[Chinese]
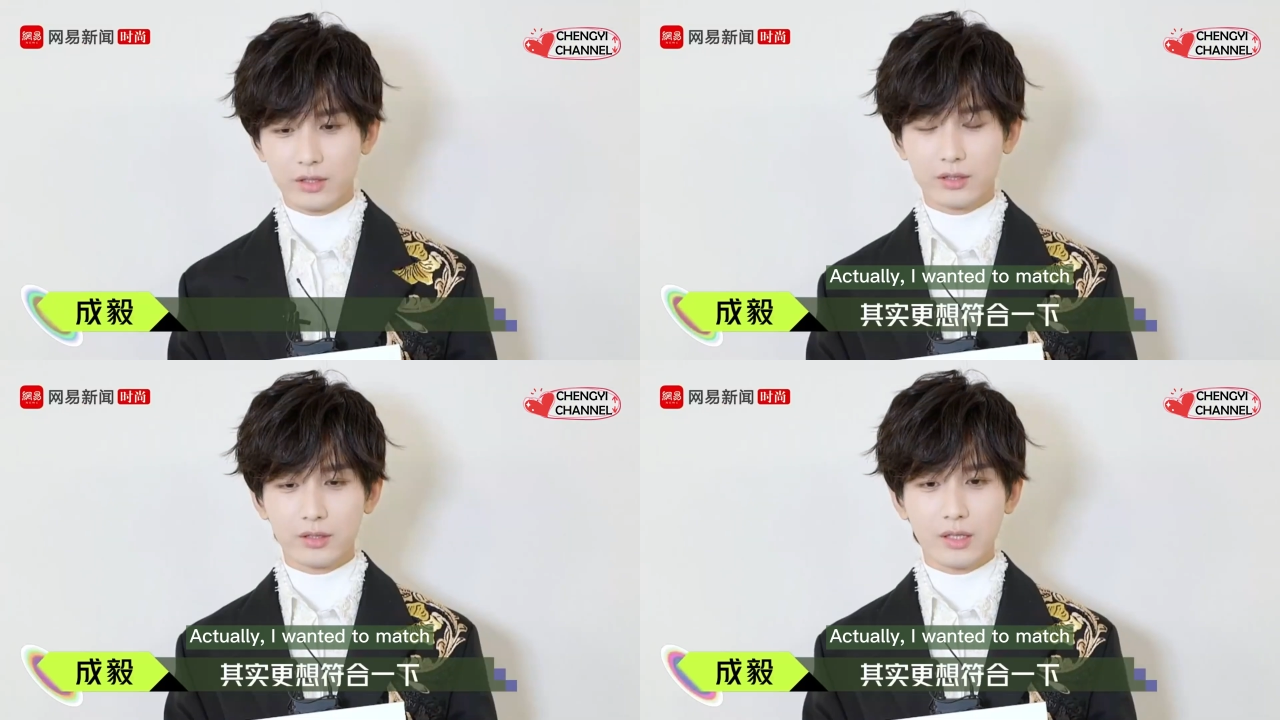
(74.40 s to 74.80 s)

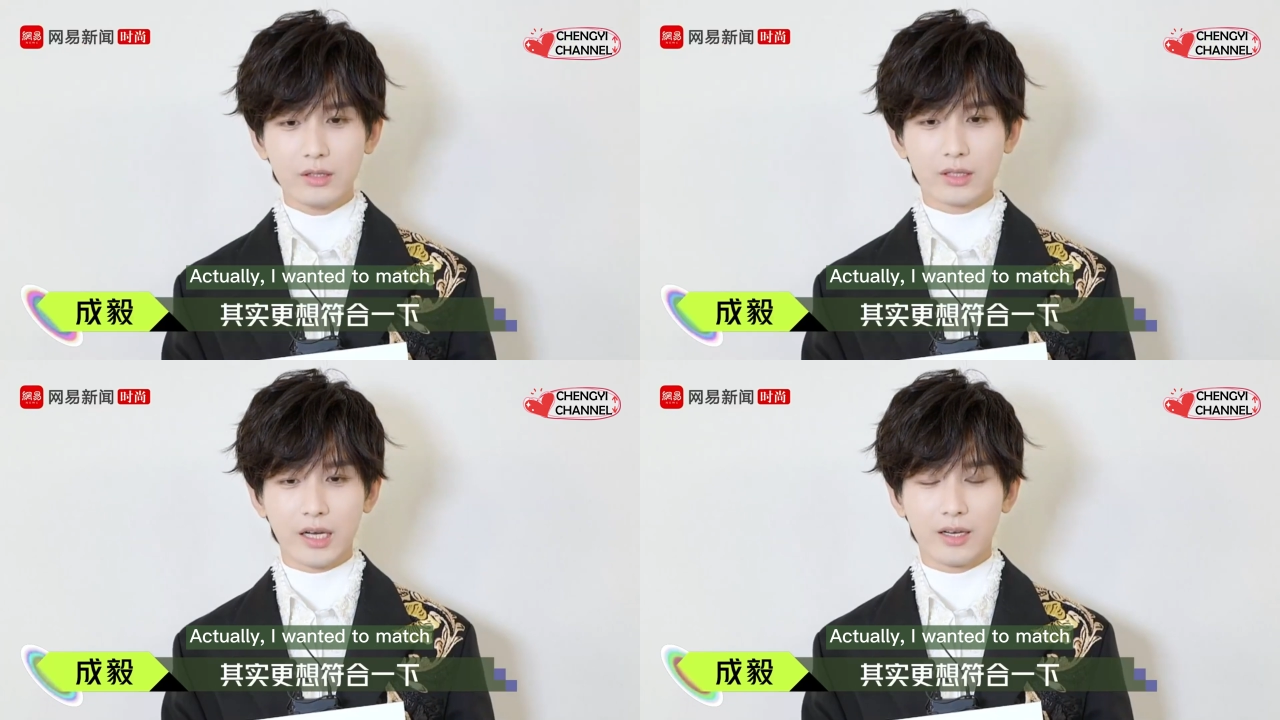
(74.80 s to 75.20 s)
其实
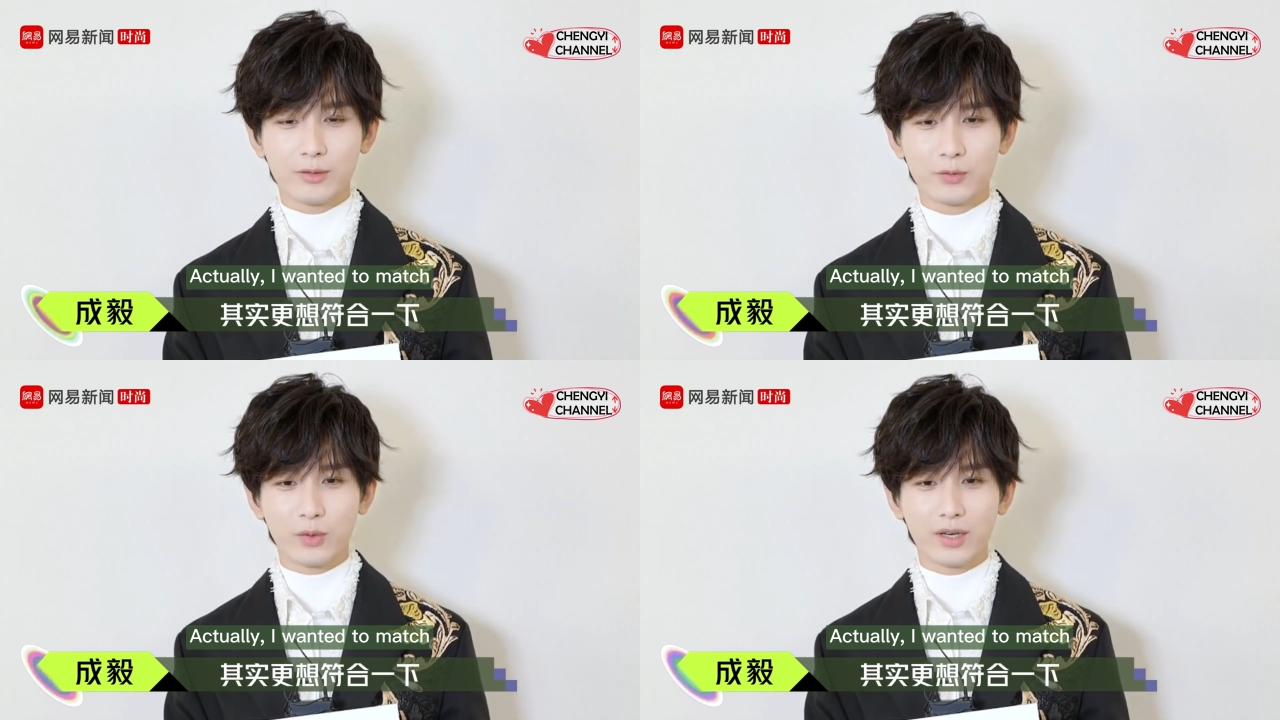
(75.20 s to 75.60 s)
更
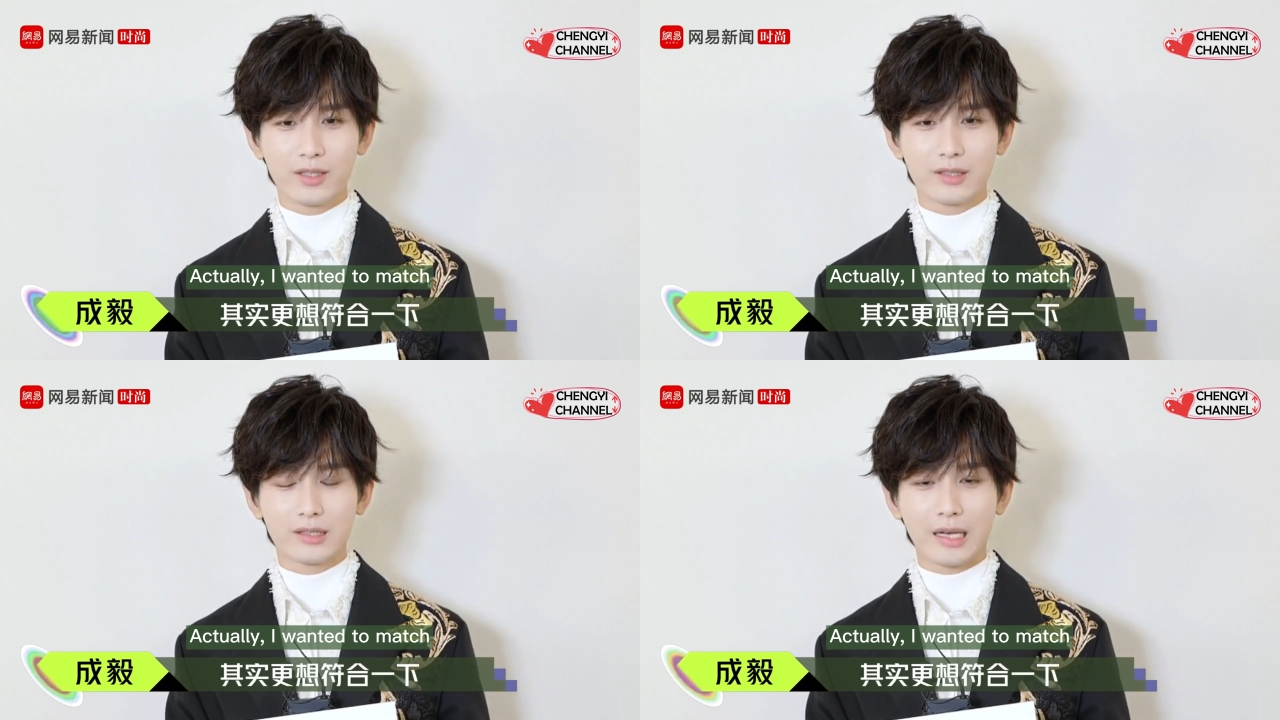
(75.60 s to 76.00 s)
想符合
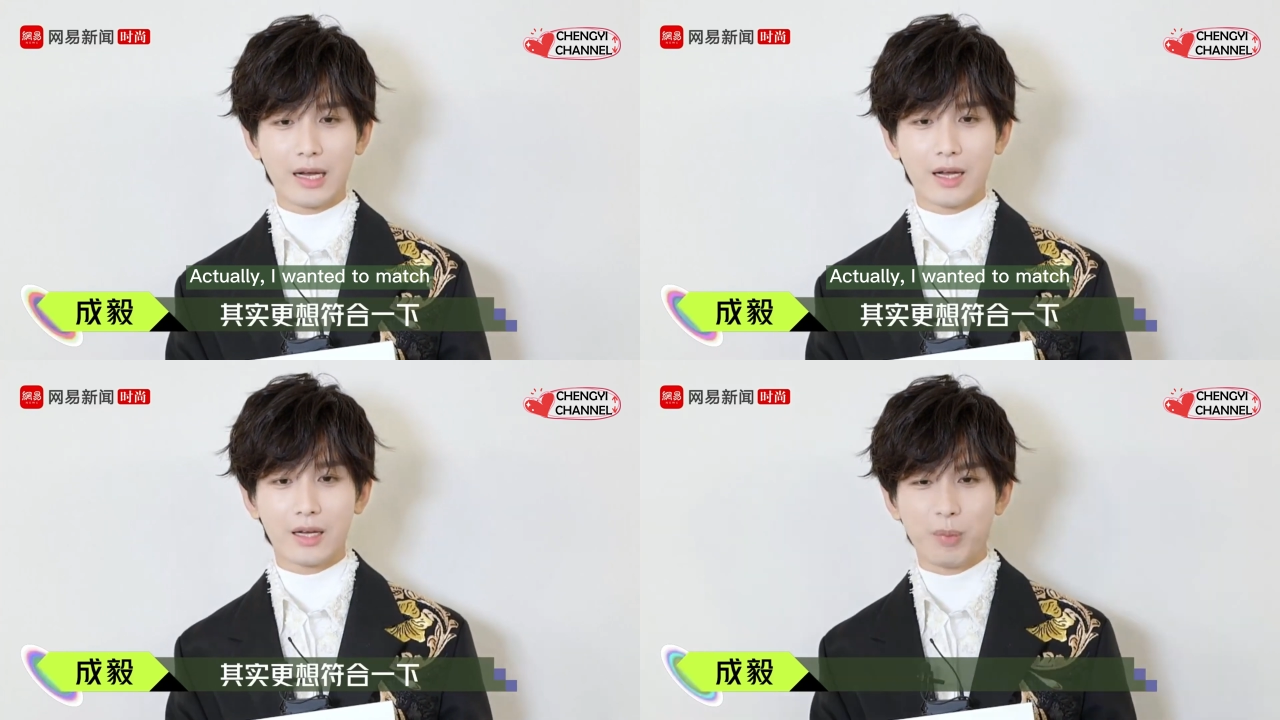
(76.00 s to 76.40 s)
一
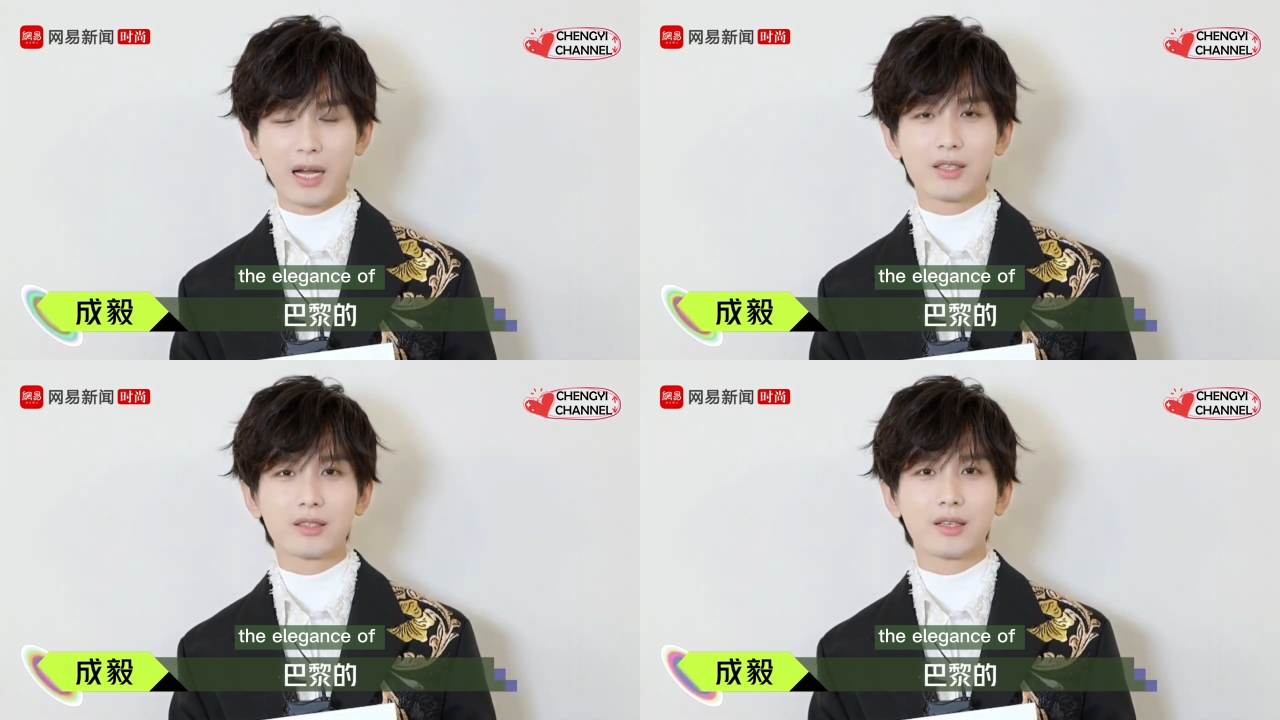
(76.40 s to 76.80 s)
下
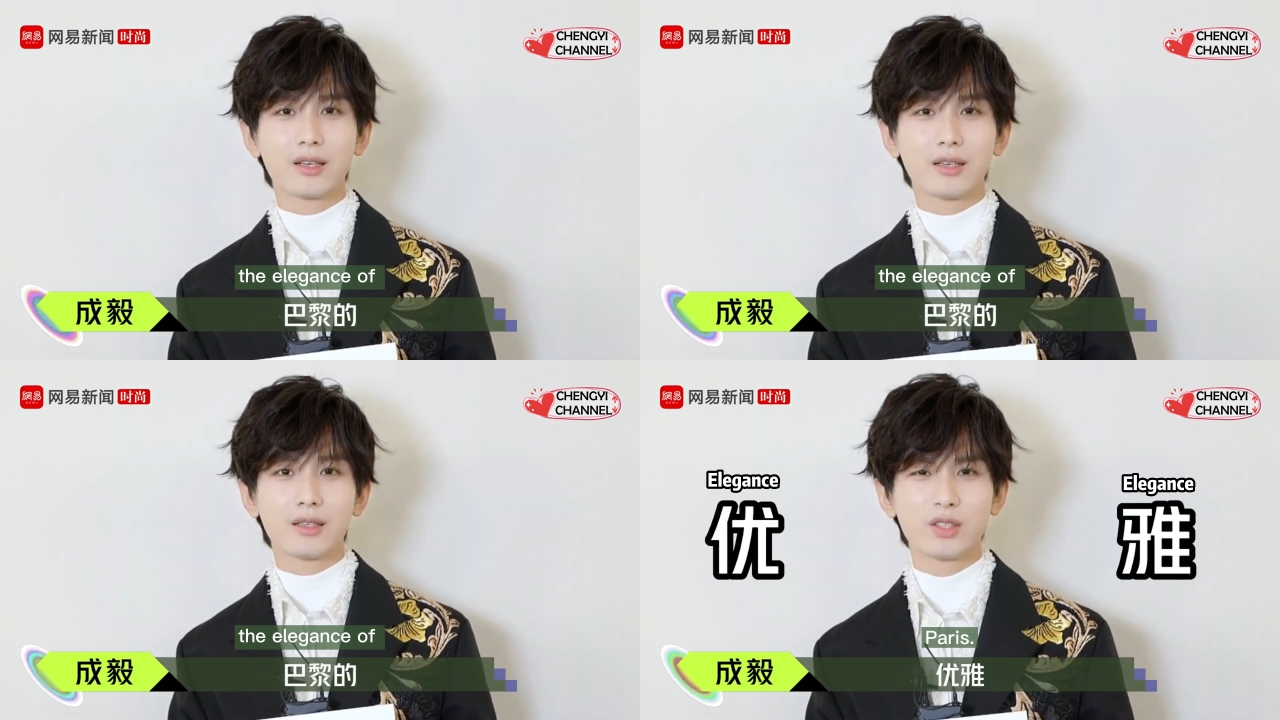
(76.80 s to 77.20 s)
巴黎
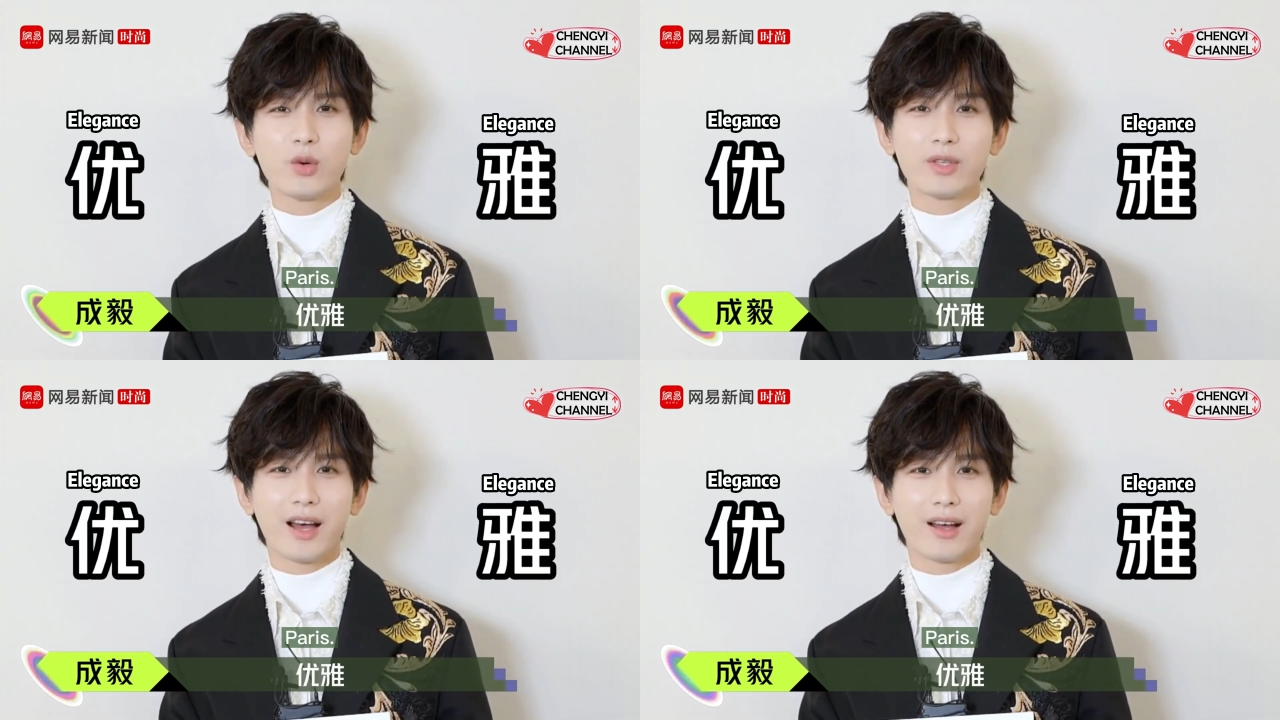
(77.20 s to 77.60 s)
的
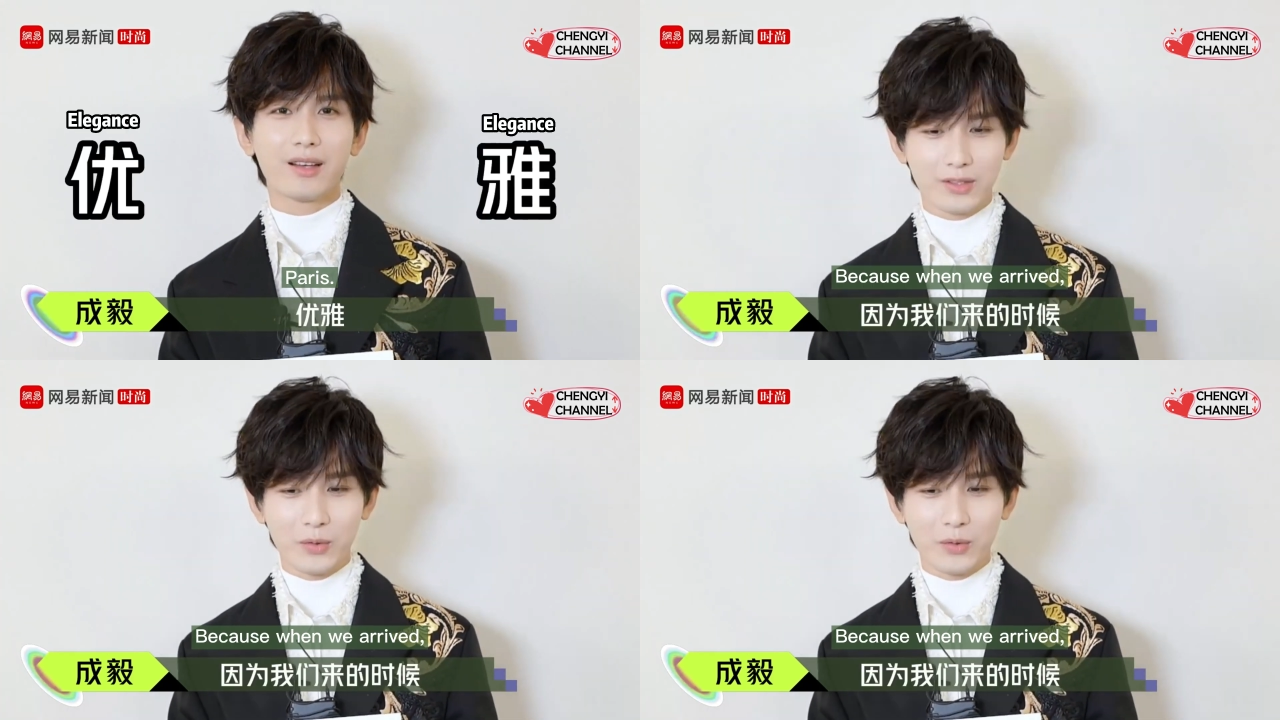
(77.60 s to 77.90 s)
优雅，